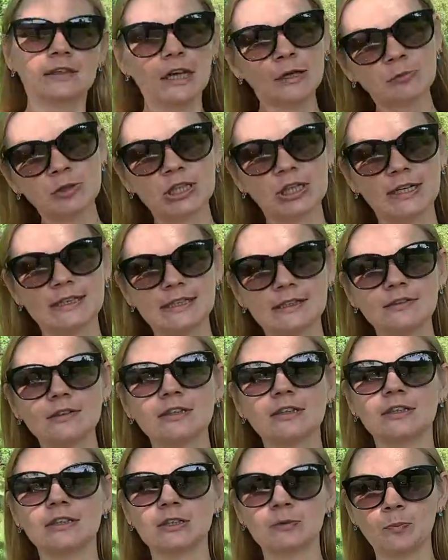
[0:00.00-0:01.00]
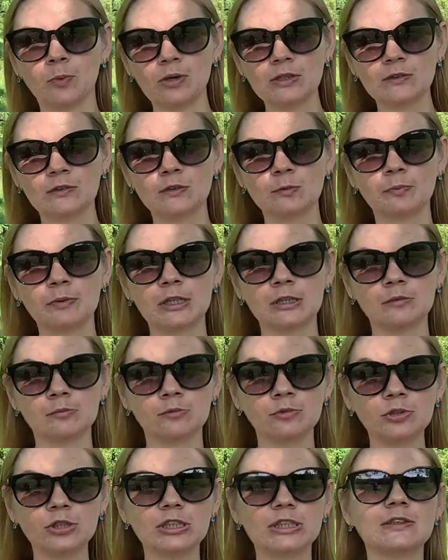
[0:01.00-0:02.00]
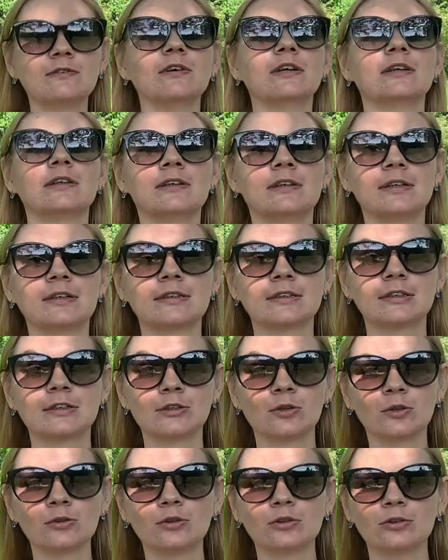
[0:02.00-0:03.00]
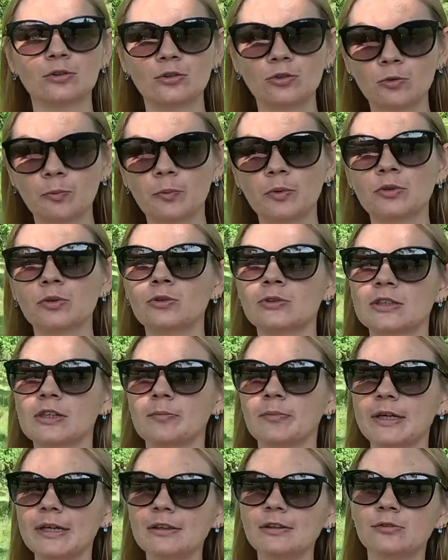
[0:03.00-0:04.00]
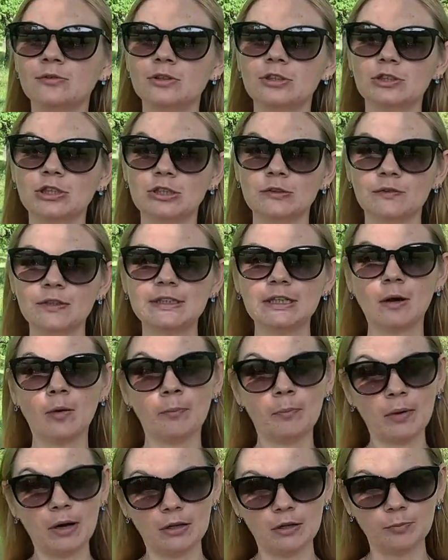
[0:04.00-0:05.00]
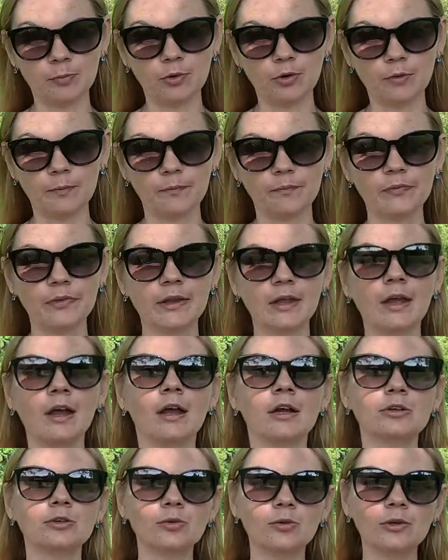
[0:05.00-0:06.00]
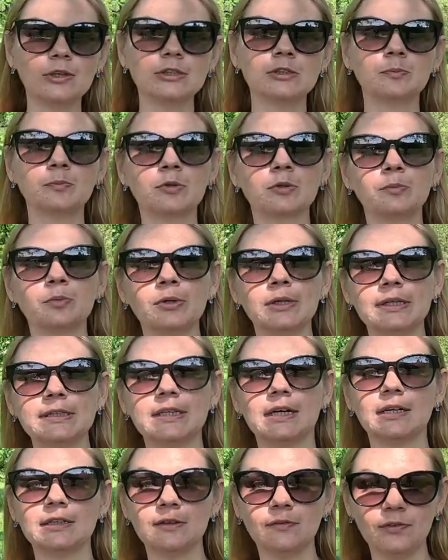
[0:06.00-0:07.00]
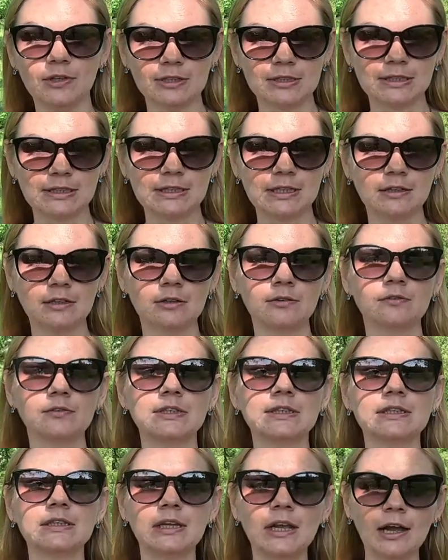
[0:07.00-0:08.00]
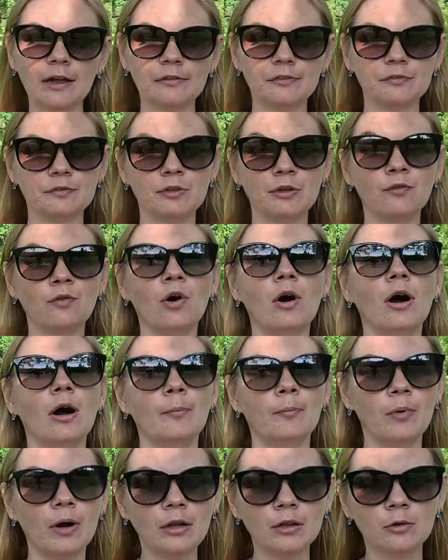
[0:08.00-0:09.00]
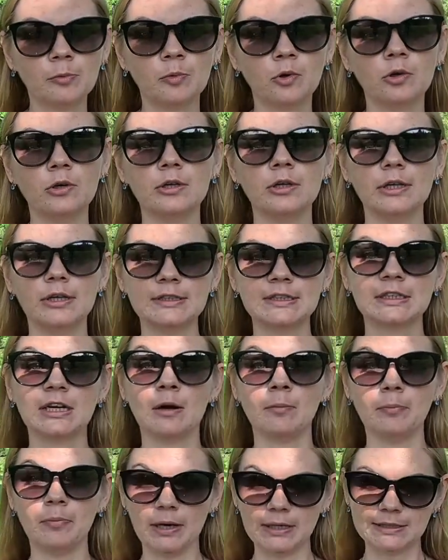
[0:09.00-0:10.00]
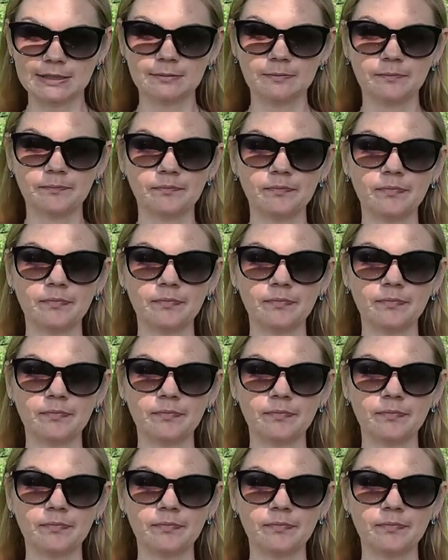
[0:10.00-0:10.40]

Нам же хотелось использовать преимущество канализационных труб, но заметно удешевить опалубку. То есть пробурить отверстие, вставить в него опалубку и закопать.